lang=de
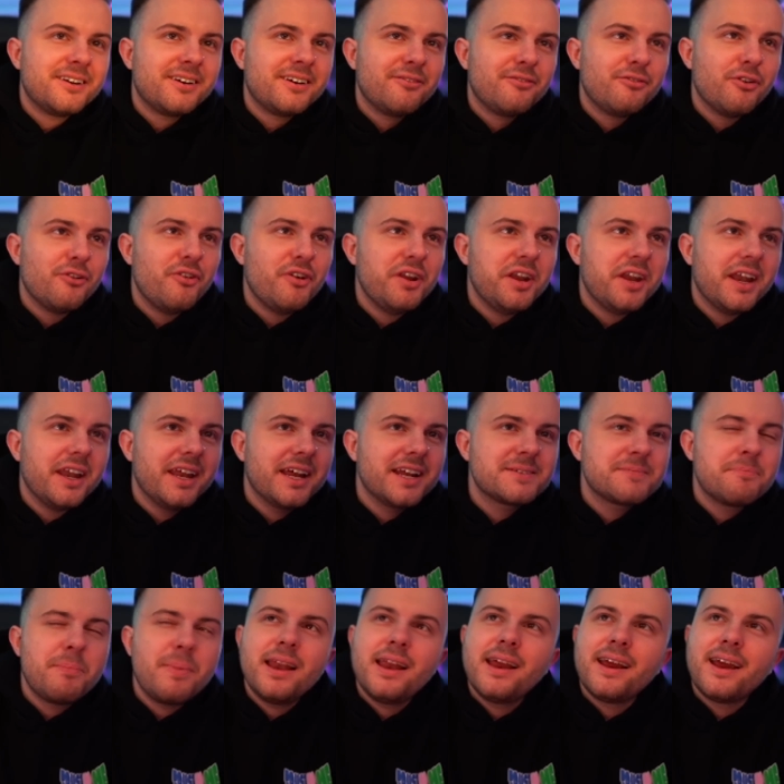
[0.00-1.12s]
Für wen denn
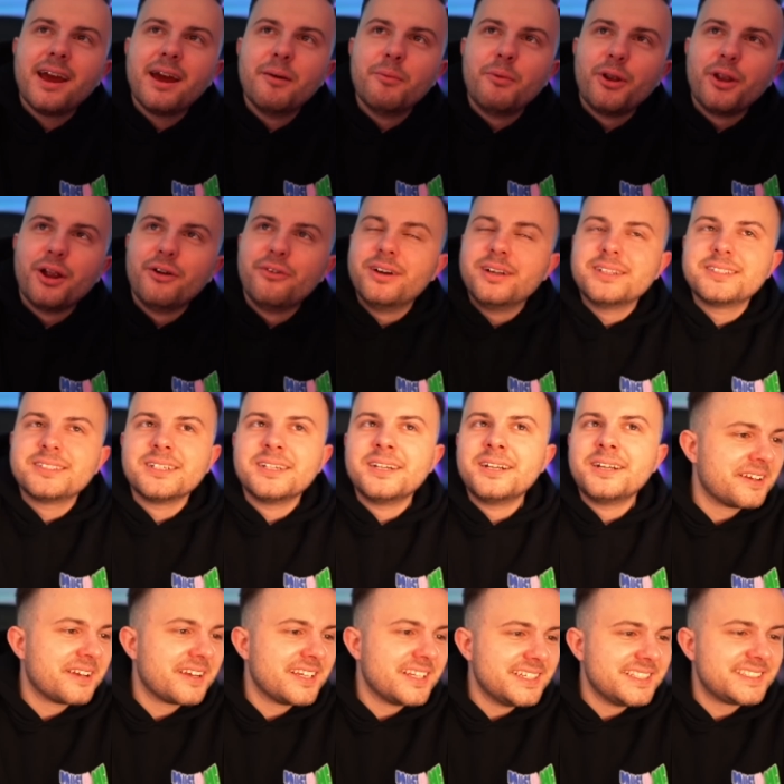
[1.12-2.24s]
jetzt? Bellingham oder was?
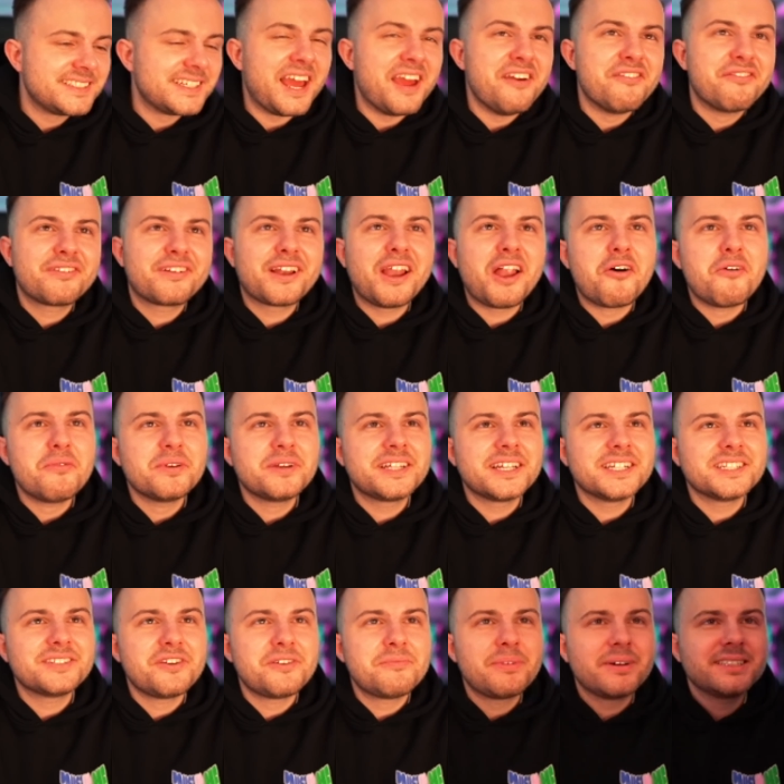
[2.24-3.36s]
Safe, glaube ich,
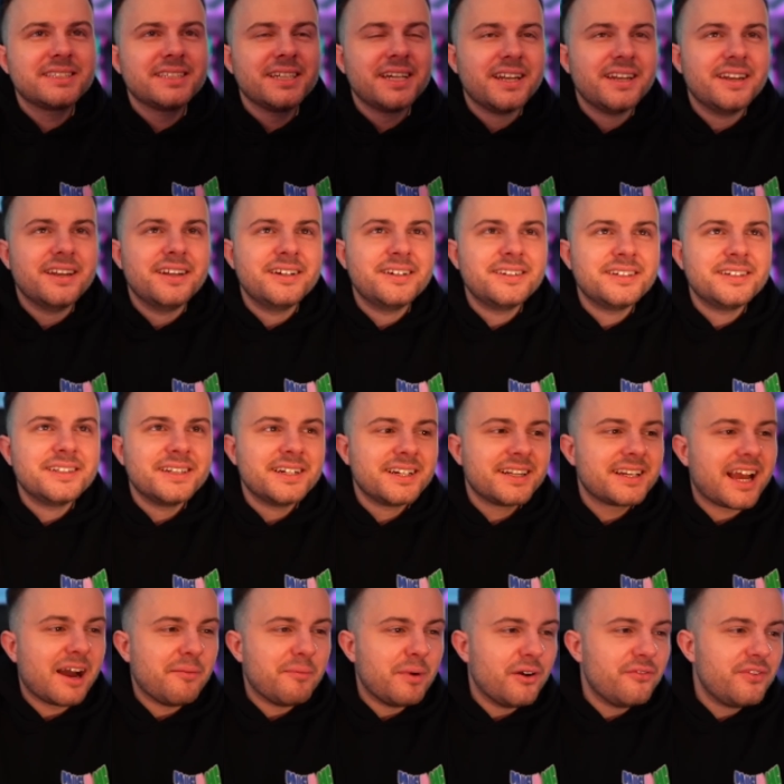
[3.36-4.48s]
das wird passieren.
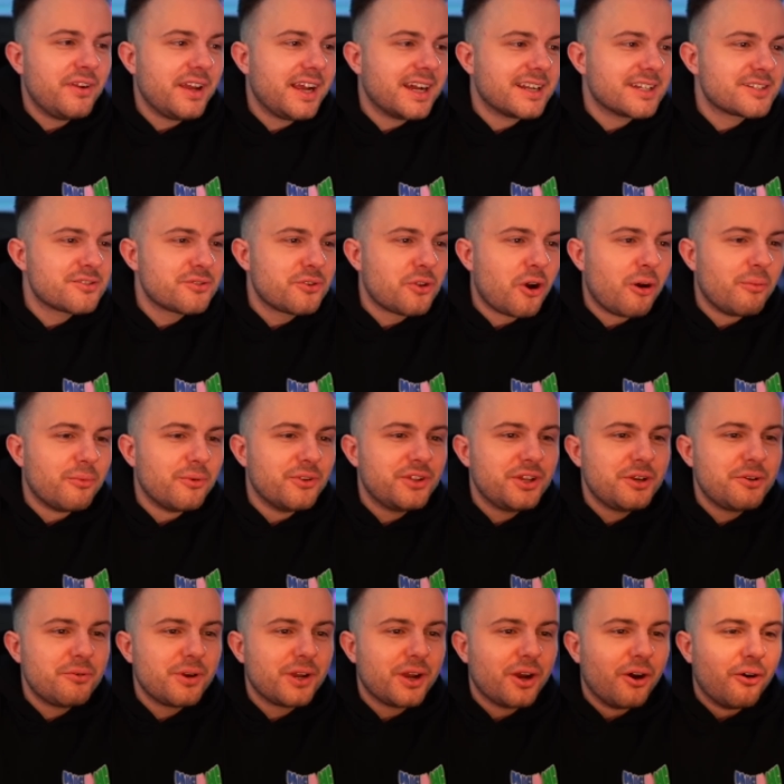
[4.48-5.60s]
Kammerwinger zu Dortmund,
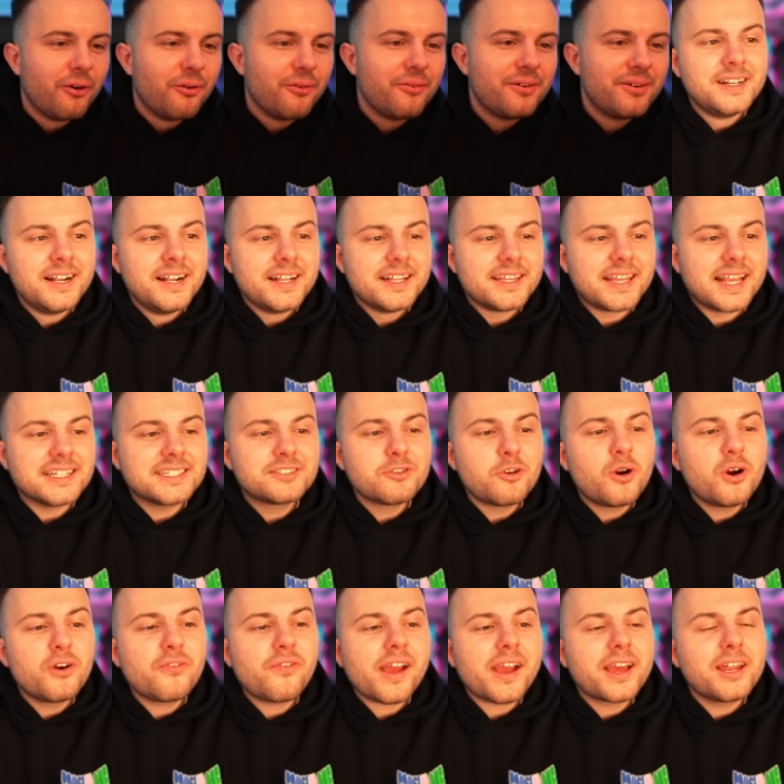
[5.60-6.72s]
here we go. Das ist
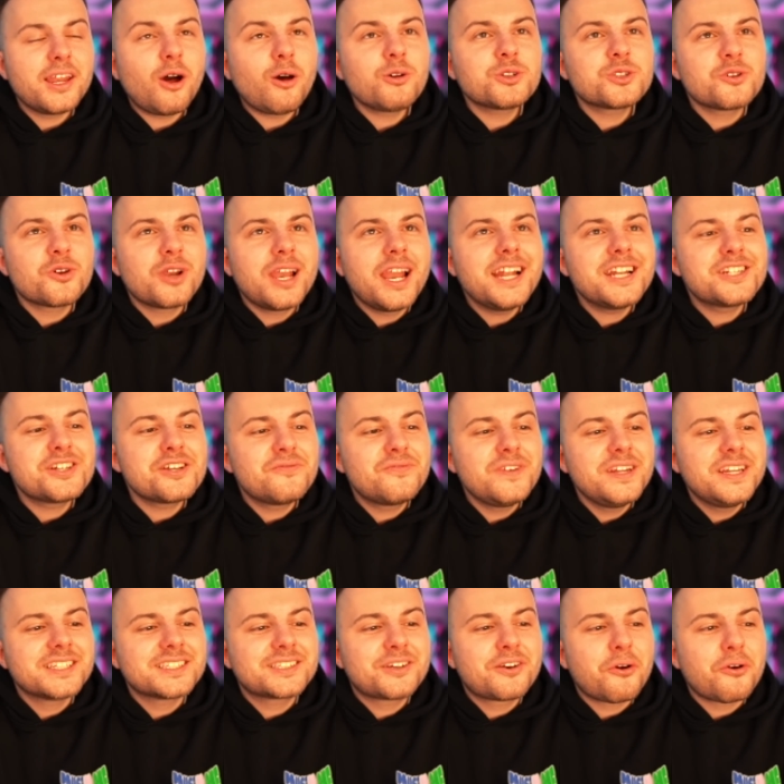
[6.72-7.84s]
ungefähr genauso legit wie
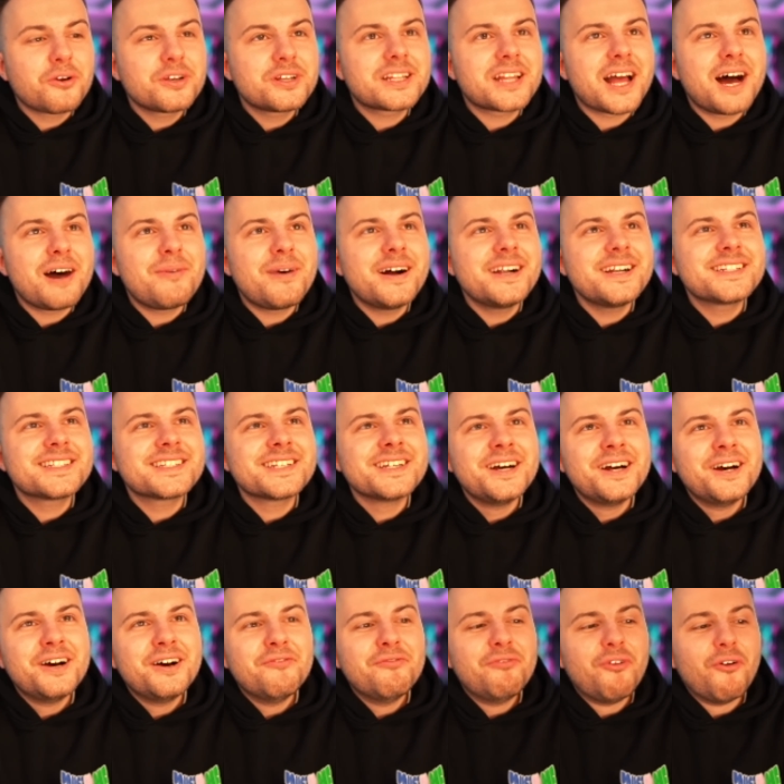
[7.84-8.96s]
das Gerücht damals,
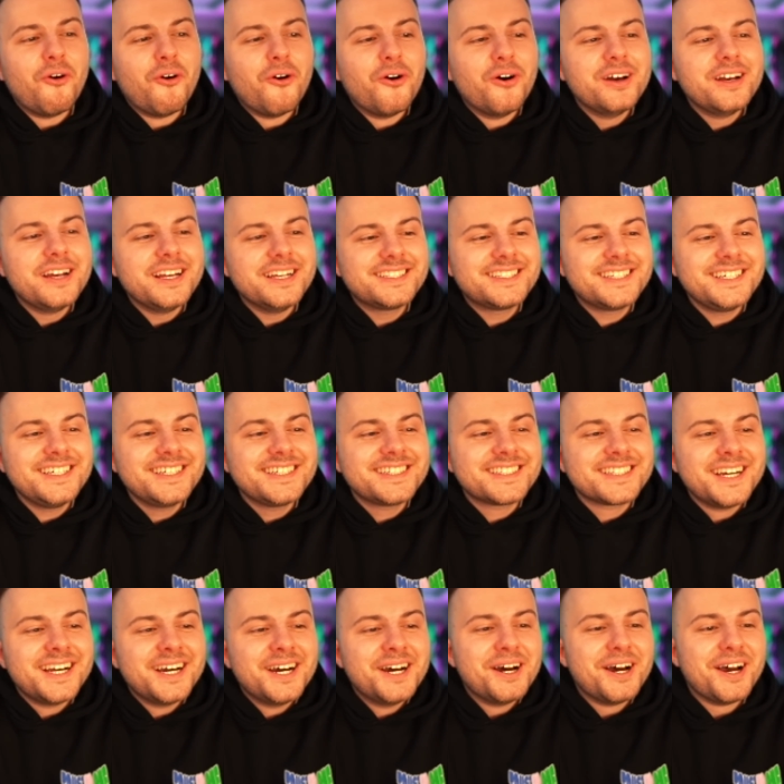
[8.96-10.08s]
wo es hieß,
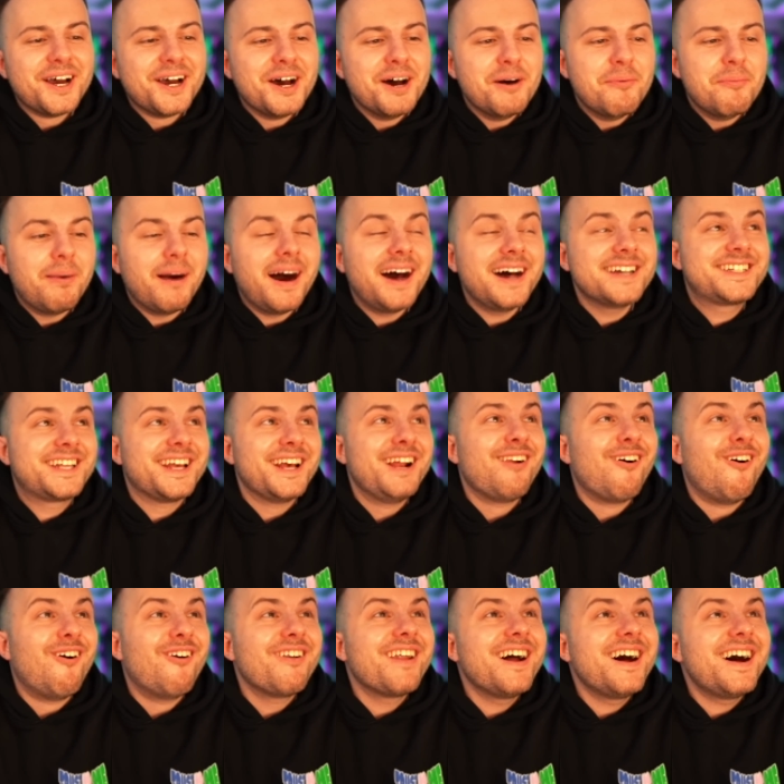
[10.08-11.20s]
äh,
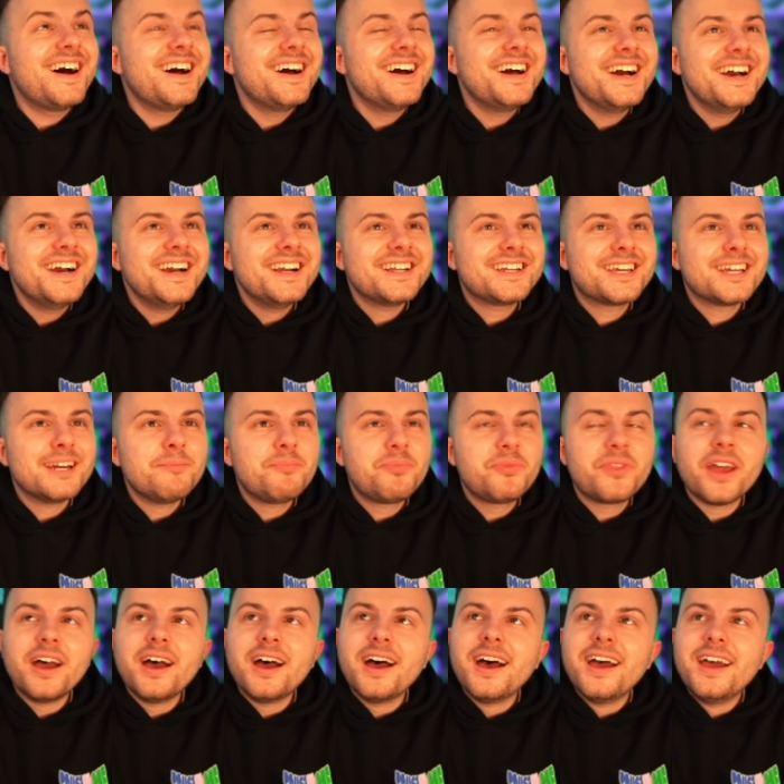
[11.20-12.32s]
Barcelona gibt
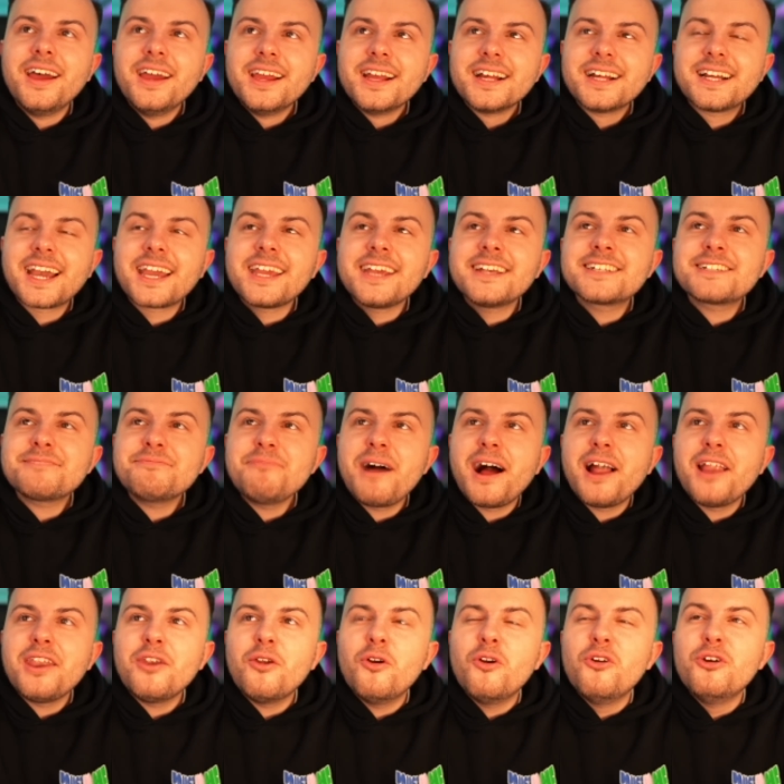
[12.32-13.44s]
äh,
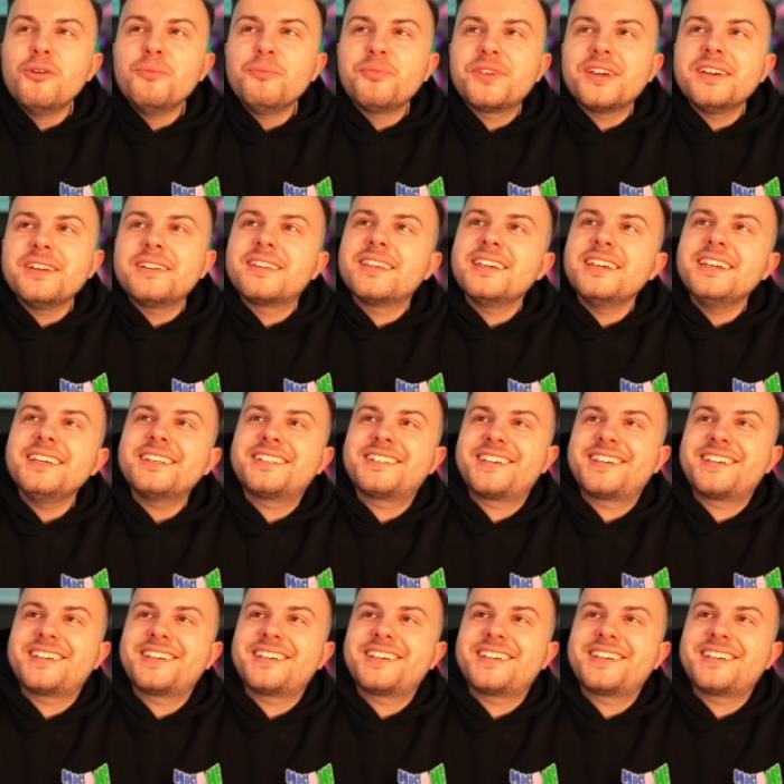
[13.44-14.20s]
Griezmann, Umtiti,